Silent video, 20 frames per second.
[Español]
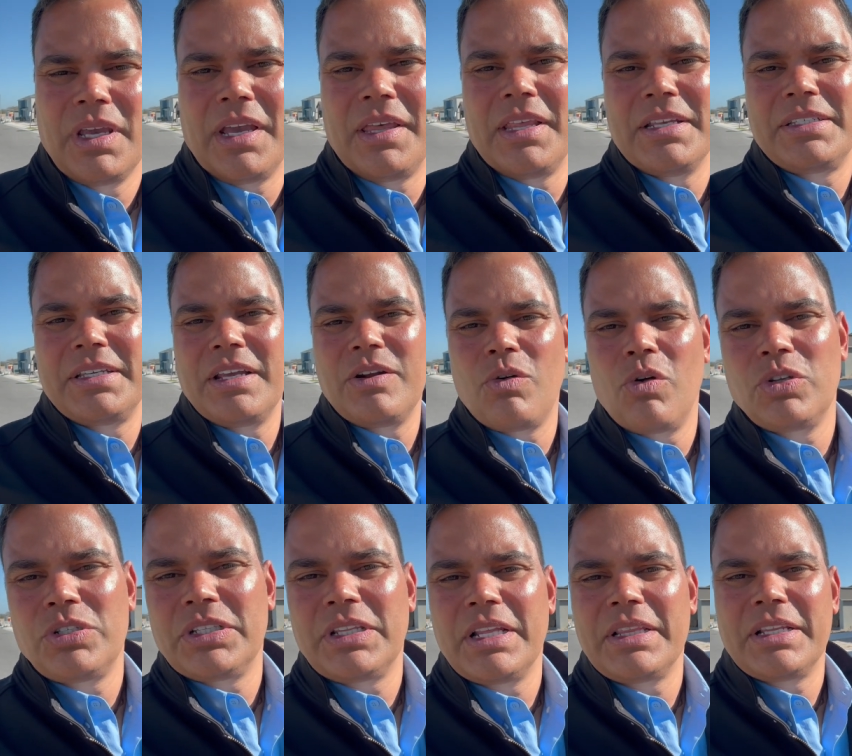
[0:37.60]
es decir,
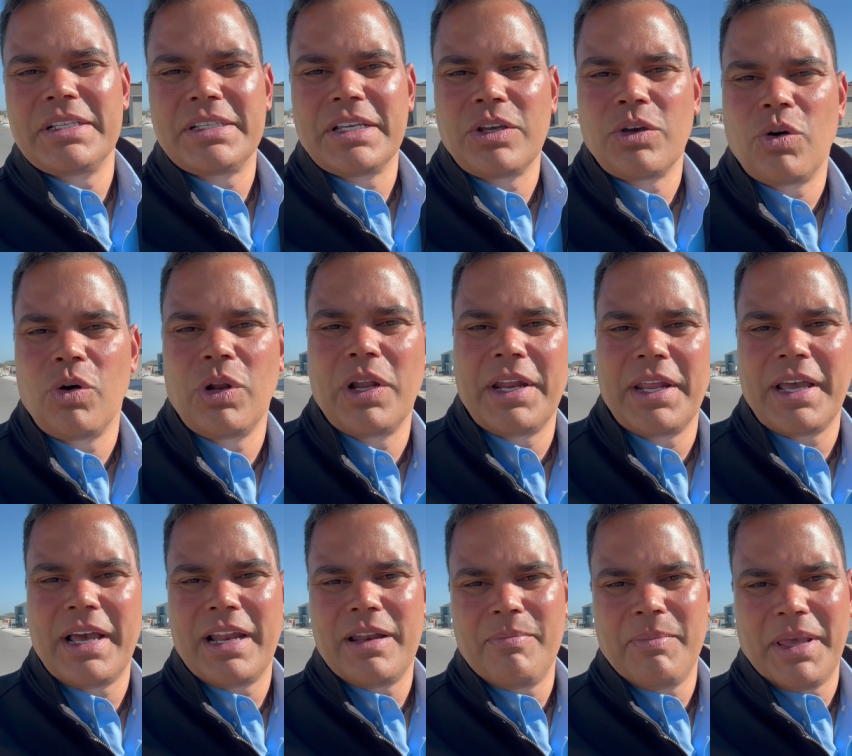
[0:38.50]
unos 75
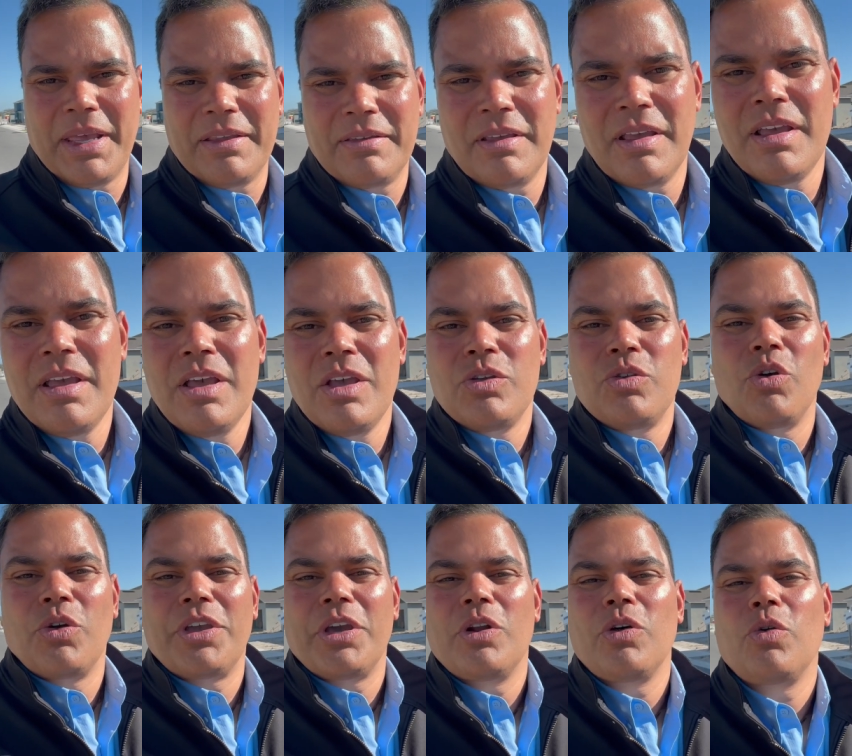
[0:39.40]
dólares al mes.
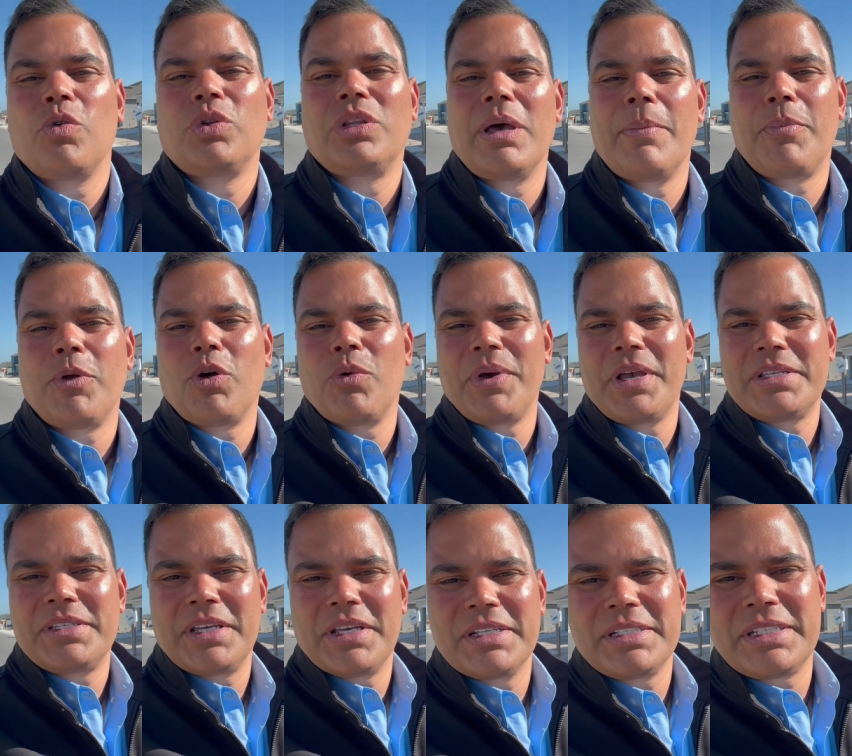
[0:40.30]
Yo quiero que usted
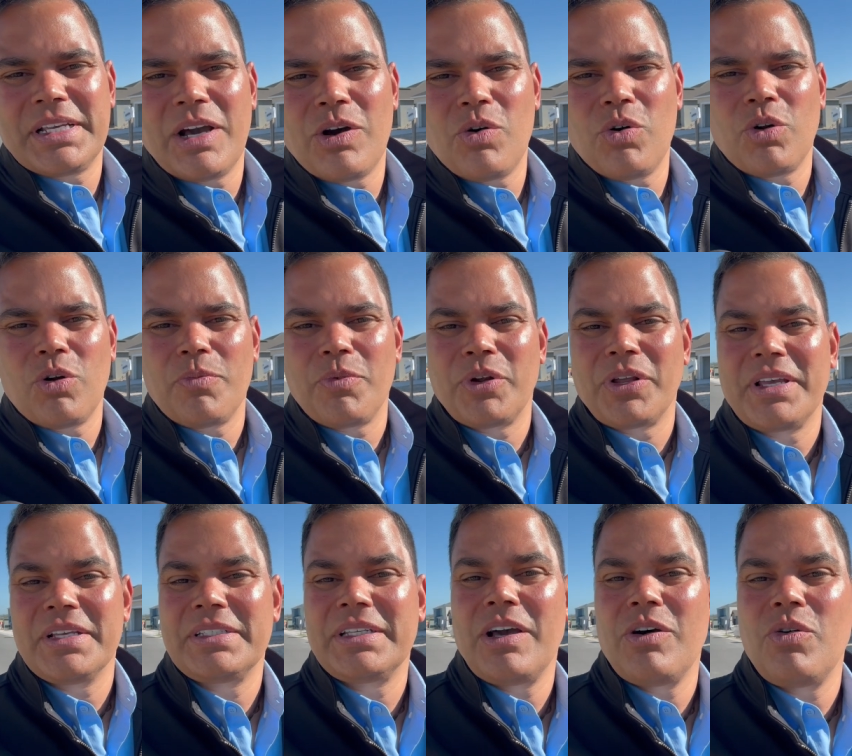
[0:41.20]
aproveche ese ahorro
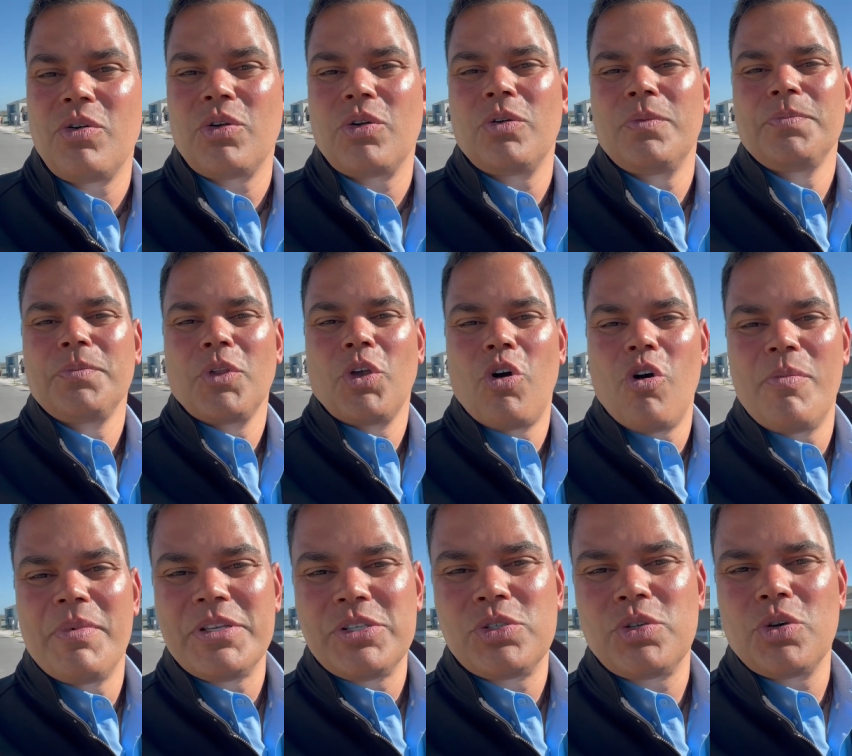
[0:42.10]
porque ese ahorro
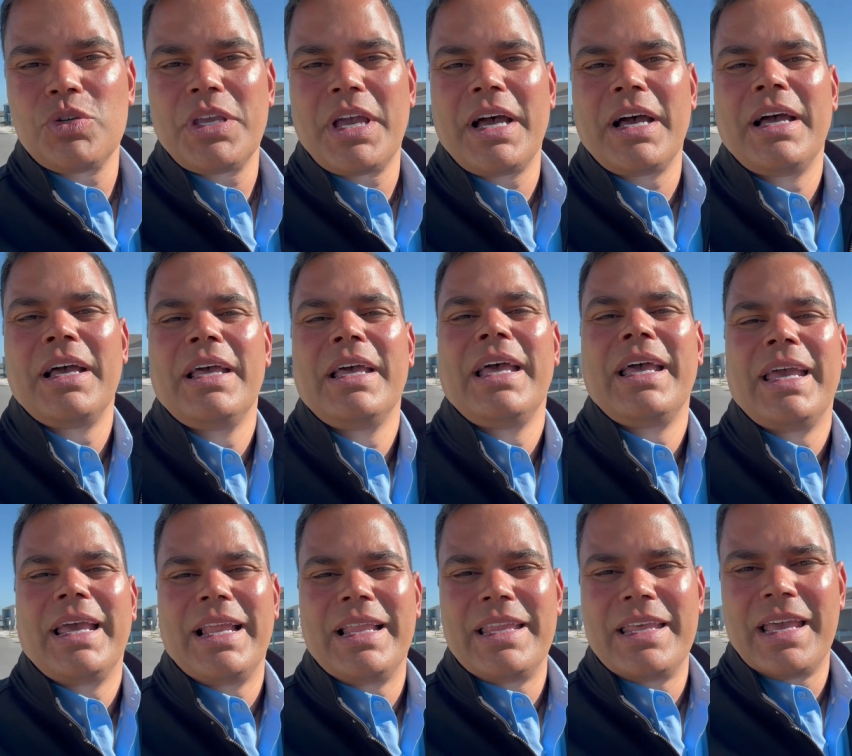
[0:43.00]
comenzó ya
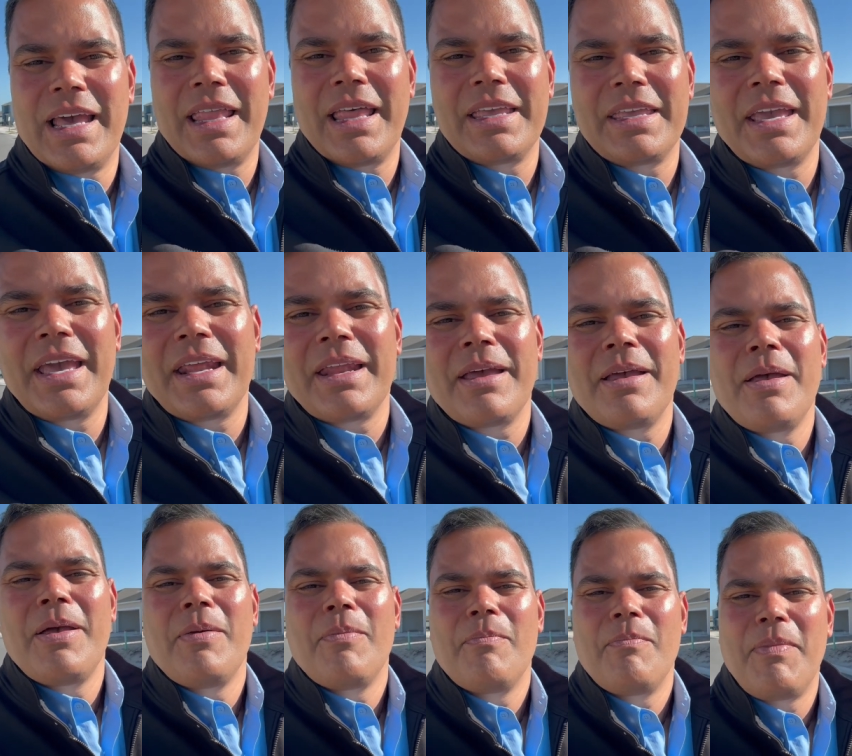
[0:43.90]
el día de ayer,
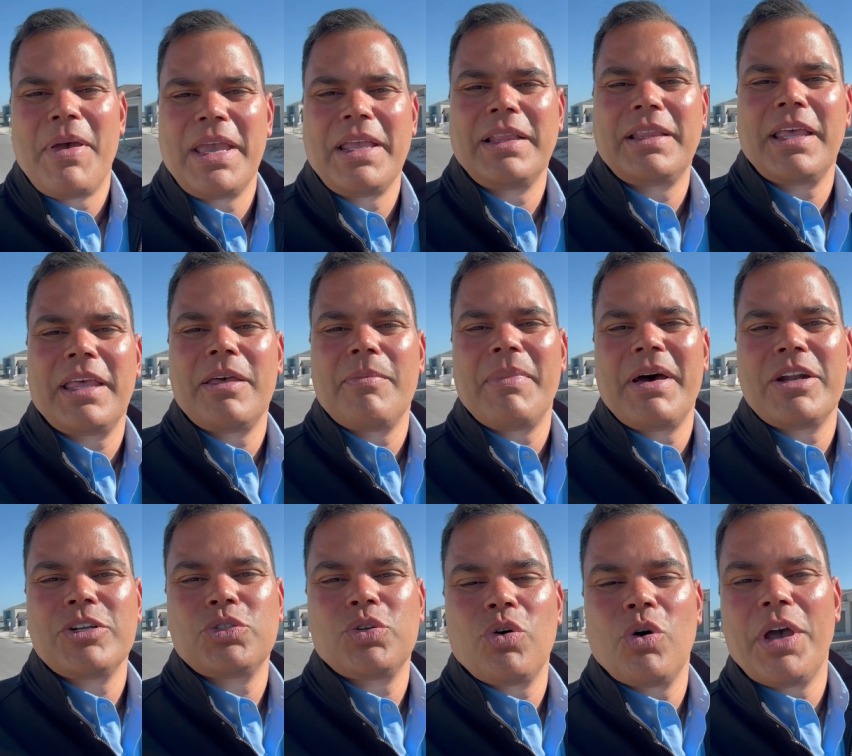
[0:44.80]
20 de
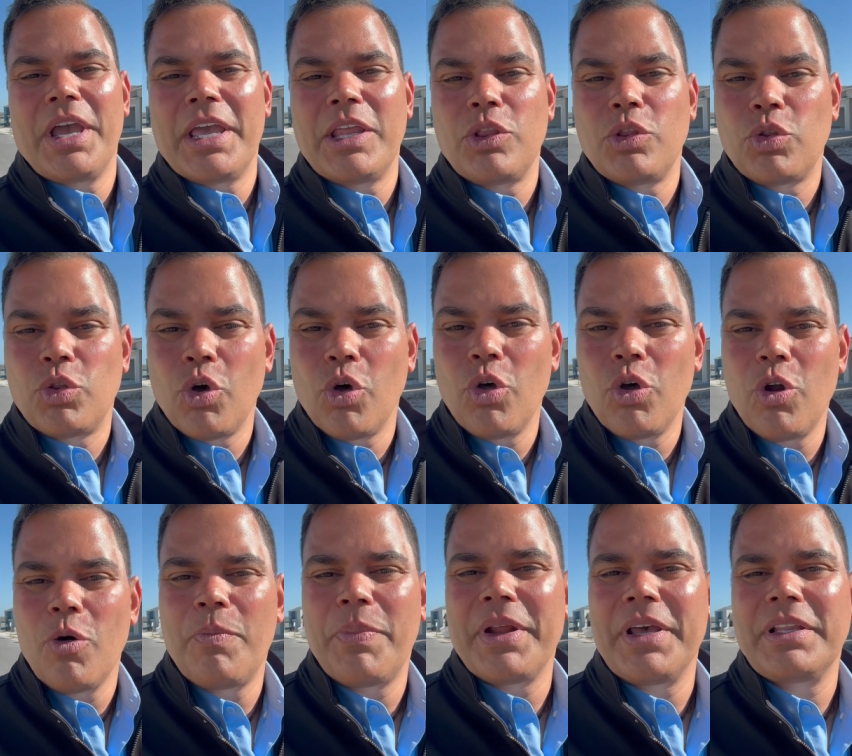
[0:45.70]
marzo, en todos
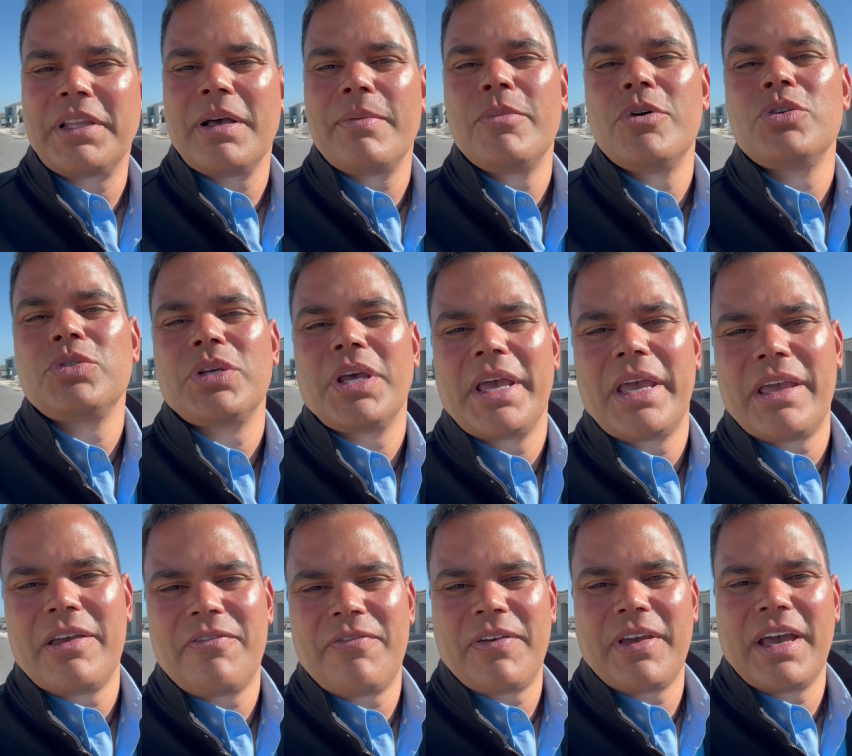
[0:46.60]
los préstamos
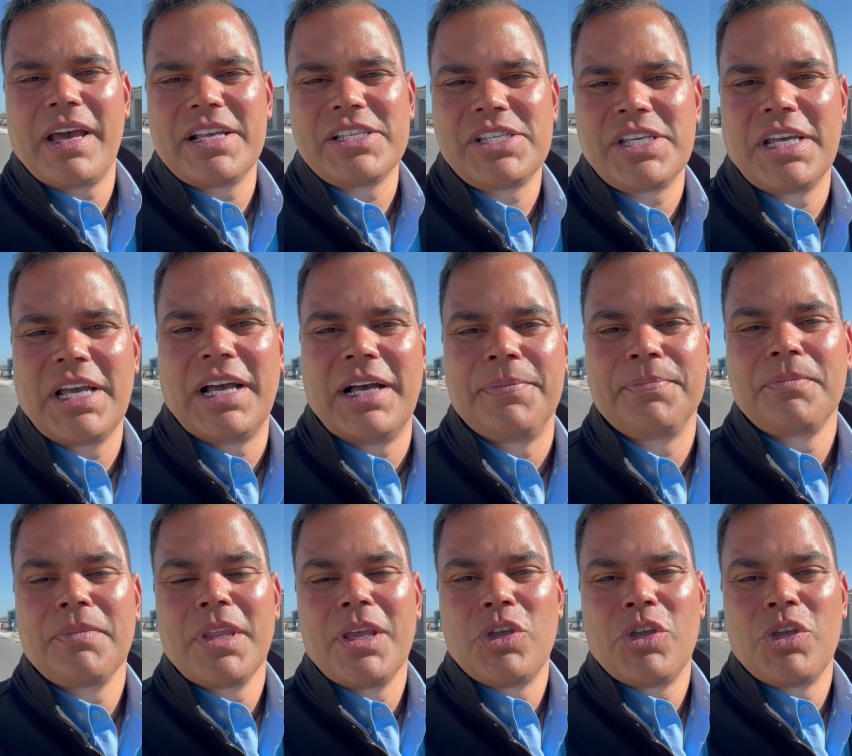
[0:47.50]
FHA.